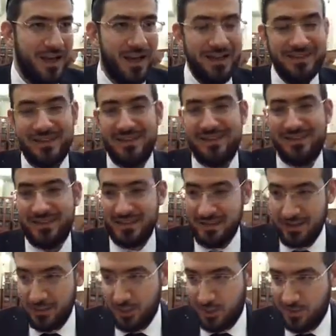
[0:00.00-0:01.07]
А здесь
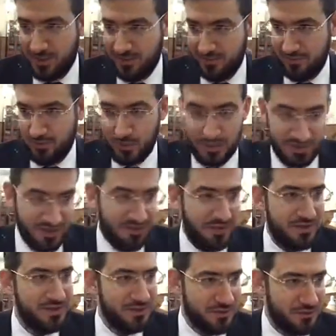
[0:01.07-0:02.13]
стена дома может,
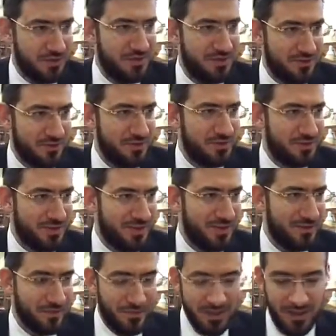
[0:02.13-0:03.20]
соответственно, служить стеной суки.
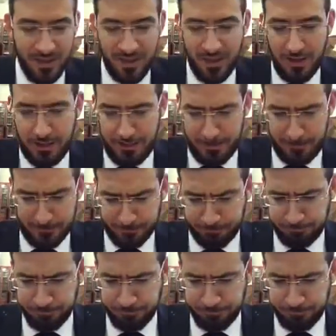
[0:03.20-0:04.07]
Э,